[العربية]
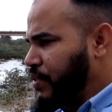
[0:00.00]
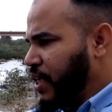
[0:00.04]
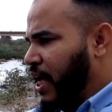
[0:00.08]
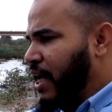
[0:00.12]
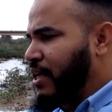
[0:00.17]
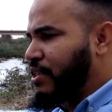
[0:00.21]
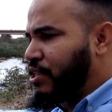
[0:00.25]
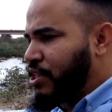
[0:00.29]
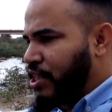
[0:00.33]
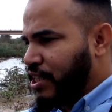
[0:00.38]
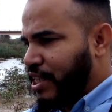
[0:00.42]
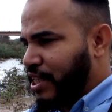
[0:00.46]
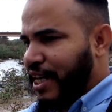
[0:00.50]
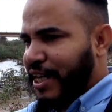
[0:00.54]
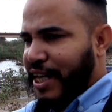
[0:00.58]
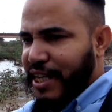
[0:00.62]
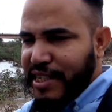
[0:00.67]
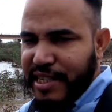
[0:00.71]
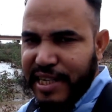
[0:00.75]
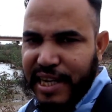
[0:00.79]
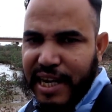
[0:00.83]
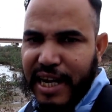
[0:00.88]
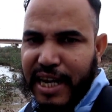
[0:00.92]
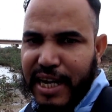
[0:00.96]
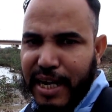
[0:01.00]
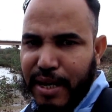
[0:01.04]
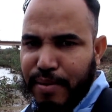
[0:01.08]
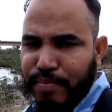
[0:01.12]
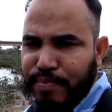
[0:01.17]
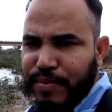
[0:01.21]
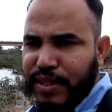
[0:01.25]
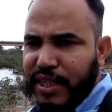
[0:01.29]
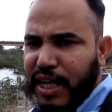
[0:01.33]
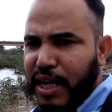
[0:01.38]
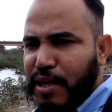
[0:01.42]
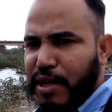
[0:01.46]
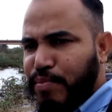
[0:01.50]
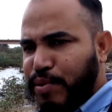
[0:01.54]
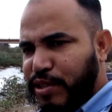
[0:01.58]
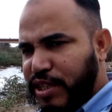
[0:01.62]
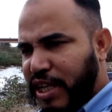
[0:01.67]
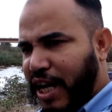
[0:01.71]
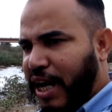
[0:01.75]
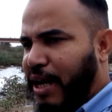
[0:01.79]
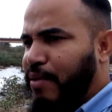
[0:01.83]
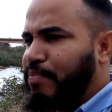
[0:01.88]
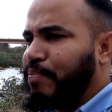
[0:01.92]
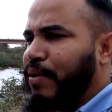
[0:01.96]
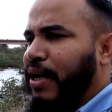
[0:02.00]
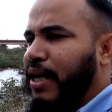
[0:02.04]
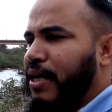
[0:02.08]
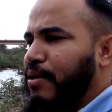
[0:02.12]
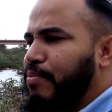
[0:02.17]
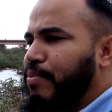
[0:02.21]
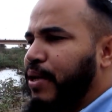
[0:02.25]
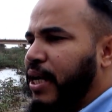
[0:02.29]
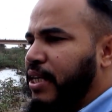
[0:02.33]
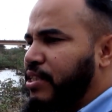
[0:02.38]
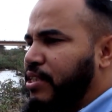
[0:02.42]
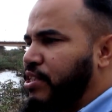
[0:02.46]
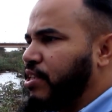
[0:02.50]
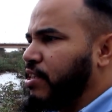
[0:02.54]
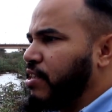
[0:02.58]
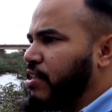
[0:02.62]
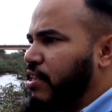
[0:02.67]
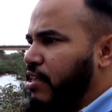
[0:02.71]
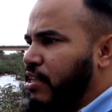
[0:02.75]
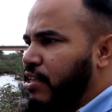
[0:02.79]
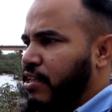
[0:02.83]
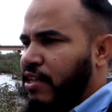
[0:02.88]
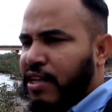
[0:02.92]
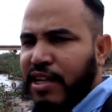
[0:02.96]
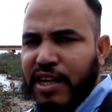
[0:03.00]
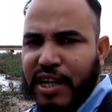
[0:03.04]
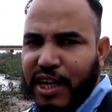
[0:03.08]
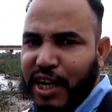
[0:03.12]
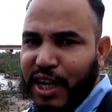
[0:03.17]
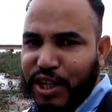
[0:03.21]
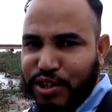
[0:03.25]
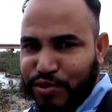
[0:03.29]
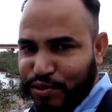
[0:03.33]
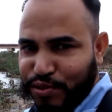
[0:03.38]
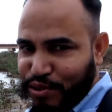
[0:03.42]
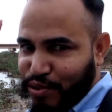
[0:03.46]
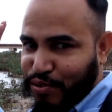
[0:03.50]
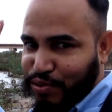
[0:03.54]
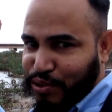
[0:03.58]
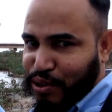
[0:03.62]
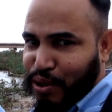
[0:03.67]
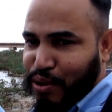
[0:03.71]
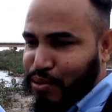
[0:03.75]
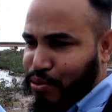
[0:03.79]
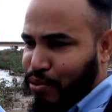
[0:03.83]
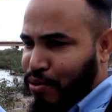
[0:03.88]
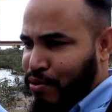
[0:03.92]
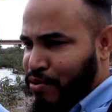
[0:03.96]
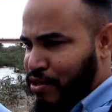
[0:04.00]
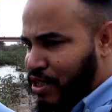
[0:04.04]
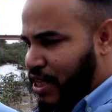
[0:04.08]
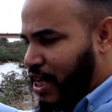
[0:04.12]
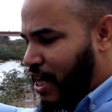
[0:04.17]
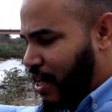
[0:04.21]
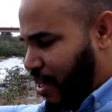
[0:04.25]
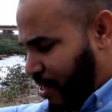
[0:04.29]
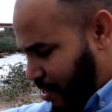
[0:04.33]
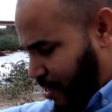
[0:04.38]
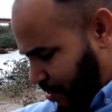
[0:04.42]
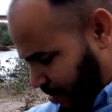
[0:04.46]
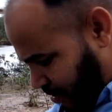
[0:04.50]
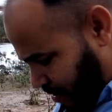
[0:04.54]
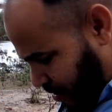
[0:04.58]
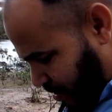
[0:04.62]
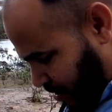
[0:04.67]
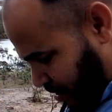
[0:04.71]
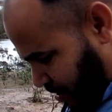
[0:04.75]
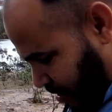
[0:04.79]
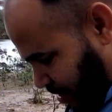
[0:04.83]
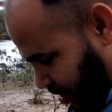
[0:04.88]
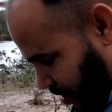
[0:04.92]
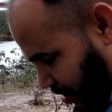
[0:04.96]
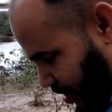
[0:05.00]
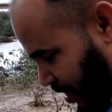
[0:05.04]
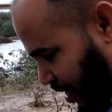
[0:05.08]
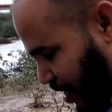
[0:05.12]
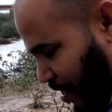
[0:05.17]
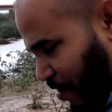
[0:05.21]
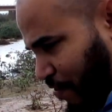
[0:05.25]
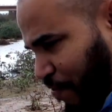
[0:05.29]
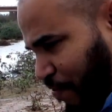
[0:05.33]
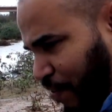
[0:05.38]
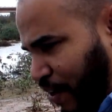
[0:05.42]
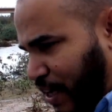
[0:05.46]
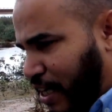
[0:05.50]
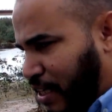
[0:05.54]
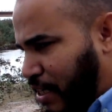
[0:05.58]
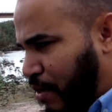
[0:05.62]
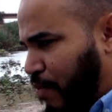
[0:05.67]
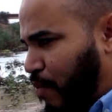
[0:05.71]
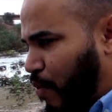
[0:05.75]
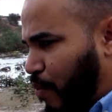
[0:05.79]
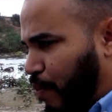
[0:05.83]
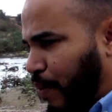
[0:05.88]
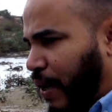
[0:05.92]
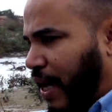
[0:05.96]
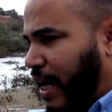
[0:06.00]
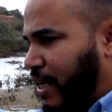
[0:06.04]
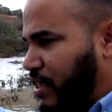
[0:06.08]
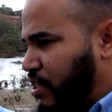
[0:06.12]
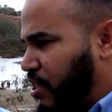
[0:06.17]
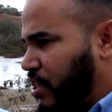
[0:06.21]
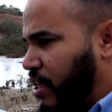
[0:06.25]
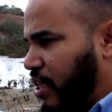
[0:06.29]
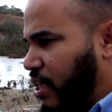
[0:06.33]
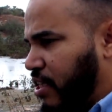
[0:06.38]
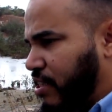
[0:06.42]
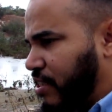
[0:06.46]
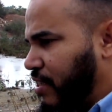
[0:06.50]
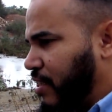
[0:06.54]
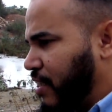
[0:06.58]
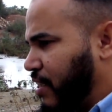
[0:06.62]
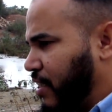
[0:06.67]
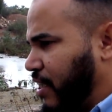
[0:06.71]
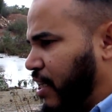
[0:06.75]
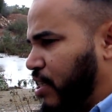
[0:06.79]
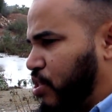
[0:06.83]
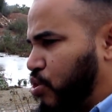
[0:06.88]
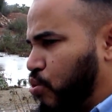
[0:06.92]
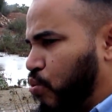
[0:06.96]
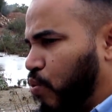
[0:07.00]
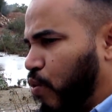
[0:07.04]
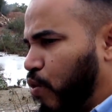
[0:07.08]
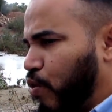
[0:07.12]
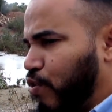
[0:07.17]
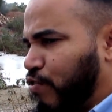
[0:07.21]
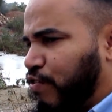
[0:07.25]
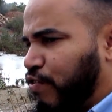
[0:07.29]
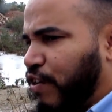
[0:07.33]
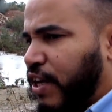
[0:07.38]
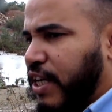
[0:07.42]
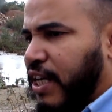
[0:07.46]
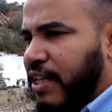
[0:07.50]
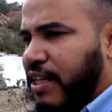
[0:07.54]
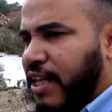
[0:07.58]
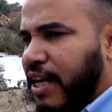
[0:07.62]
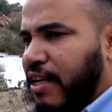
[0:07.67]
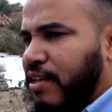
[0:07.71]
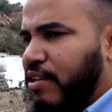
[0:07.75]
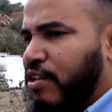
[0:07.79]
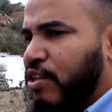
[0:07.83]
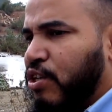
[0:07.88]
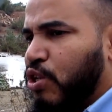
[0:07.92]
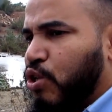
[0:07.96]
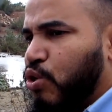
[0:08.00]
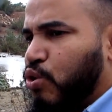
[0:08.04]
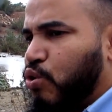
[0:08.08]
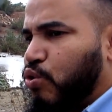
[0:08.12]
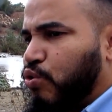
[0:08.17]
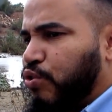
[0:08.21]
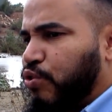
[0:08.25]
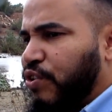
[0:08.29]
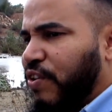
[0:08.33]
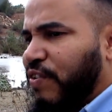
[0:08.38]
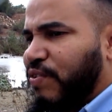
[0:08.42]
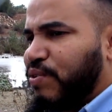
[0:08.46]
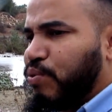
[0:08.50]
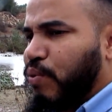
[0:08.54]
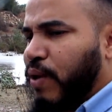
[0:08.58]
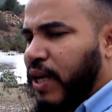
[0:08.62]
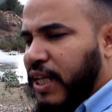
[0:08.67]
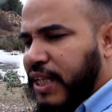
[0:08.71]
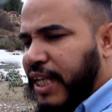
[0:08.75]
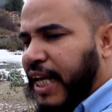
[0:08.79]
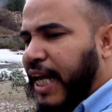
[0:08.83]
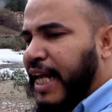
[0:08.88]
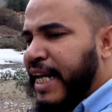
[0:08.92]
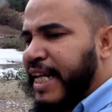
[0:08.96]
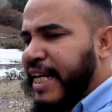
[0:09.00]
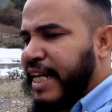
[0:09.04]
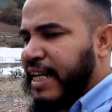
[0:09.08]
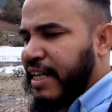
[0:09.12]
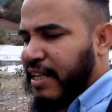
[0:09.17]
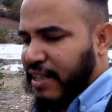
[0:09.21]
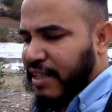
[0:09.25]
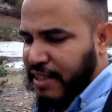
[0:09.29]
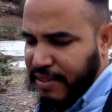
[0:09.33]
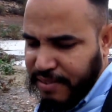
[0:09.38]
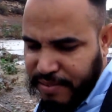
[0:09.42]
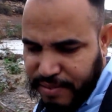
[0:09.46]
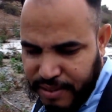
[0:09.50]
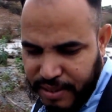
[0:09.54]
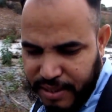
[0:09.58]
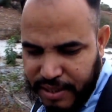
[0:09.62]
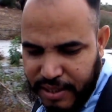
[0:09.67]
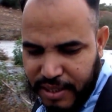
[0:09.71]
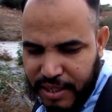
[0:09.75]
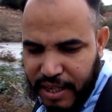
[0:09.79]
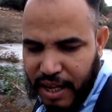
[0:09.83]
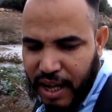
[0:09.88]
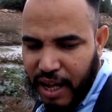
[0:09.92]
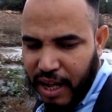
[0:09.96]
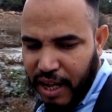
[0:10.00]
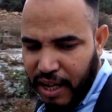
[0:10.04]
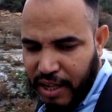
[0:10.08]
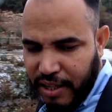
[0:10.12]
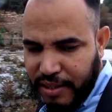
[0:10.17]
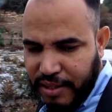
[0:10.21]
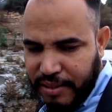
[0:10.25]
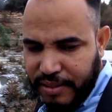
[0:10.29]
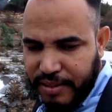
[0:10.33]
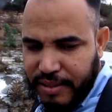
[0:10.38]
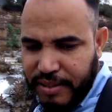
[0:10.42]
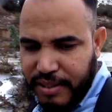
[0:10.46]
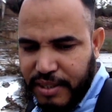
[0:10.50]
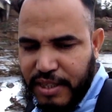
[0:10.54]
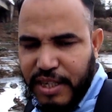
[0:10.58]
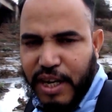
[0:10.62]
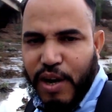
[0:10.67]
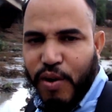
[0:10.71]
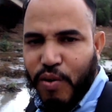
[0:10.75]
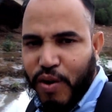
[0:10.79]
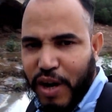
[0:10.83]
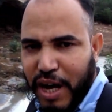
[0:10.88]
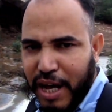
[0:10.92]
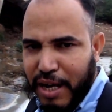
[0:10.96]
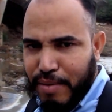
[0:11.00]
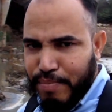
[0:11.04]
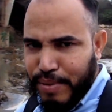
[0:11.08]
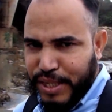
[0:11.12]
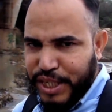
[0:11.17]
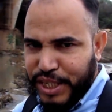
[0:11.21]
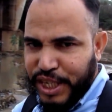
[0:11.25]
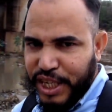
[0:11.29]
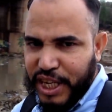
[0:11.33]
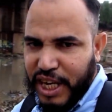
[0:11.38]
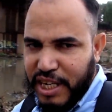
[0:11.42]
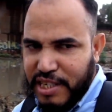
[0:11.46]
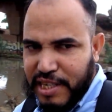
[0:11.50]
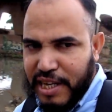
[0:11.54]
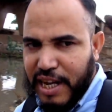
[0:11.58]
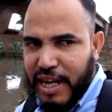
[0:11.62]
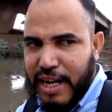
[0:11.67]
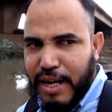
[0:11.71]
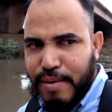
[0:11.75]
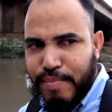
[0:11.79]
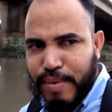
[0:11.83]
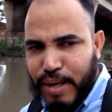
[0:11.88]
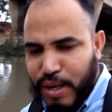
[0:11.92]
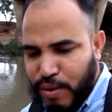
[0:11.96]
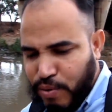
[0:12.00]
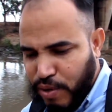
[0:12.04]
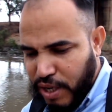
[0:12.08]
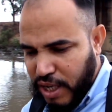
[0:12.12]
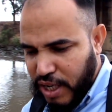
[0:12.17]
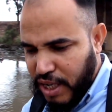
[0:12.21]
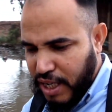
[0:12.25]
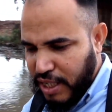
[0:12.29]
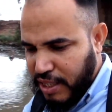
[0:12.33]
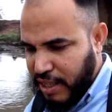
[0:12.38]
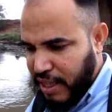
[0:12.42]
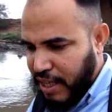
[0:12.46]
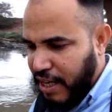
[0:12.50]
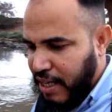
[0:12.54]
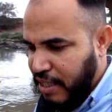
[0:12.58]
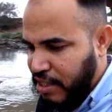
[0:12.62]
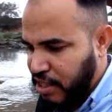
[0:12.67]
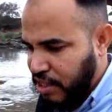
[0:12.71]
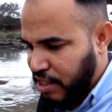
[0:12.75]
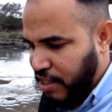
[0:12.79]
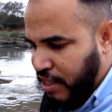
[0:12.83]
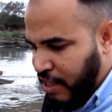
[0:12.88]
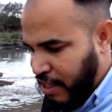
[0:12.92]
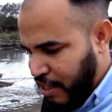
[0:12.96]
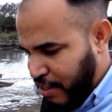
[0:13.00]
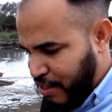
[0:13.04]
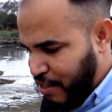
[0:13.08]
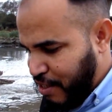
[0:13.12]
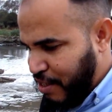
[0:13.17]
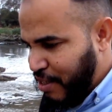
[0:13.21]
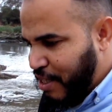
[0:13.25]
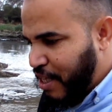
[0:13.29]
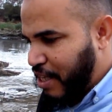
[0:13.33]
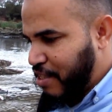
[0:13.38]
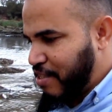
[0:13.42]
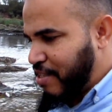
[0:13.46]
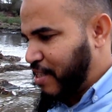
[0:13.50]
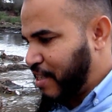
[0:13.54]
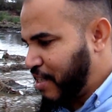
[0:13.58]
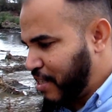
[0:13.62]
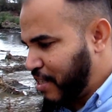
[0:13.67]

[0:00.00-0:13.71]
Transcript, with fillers: هادشي ديال كاس العالم ديال المنتخب المغربي هادشي راه شفتوه في الطوندونس كاع اذا الفياضه ما بقاش الناس كيتسوقوا الفياضه وفي نفس الوقت قليل اه لو كان ماشي كاس العالم لو كان غيطلع هذا الشيء حيت الناس